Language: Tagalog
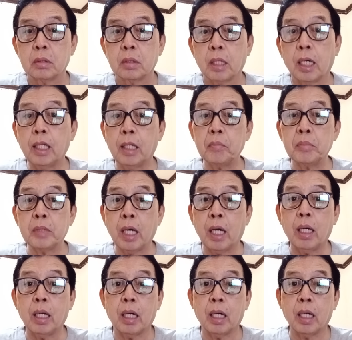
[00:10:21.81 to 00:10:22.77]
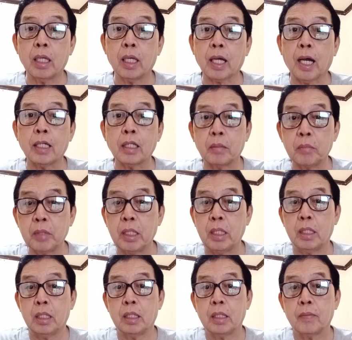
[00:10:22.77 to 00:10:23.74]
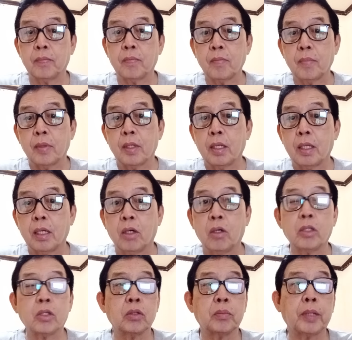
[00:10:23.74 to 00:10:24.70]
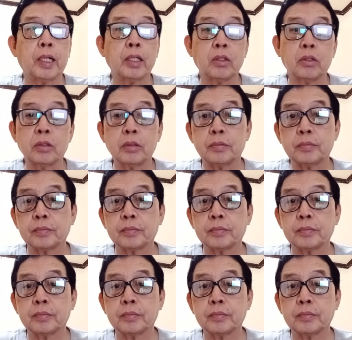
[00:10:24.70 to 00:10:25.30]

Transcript: Alam niya ang economy. O, ito paano?